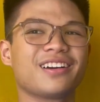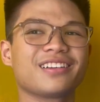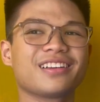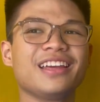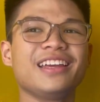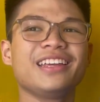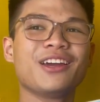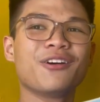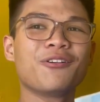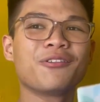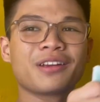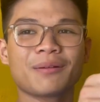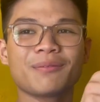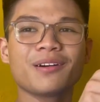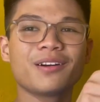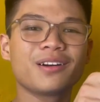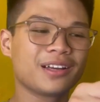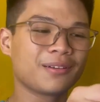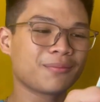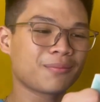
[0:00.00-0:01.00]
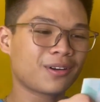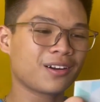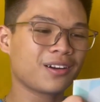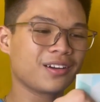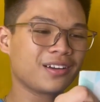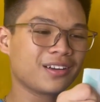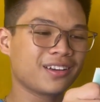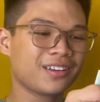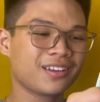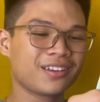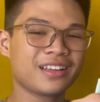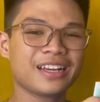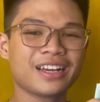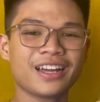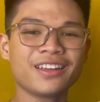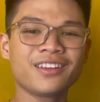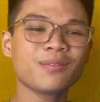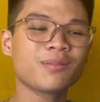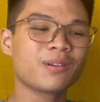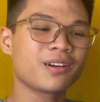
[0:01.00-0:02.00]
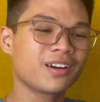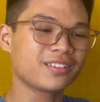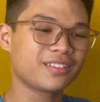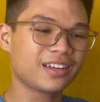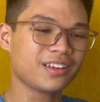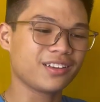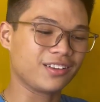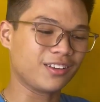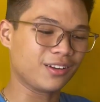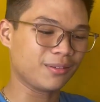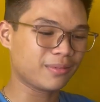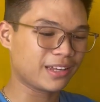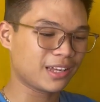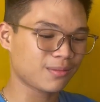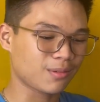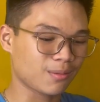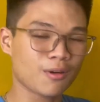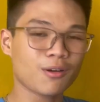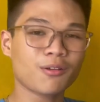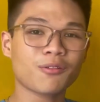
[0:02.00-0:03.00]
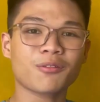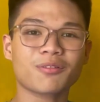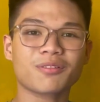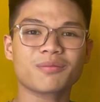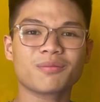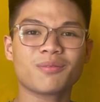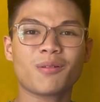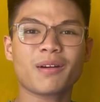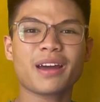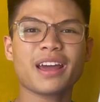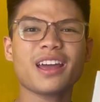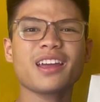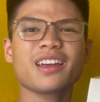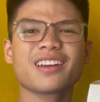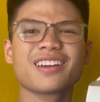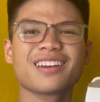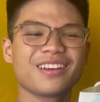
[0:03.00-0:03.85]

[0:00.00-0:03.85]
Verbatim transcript: đi nhiều nhóm người thì mọi người liên hệ trước, mọi người sẽ được chuẩn bị cho một cái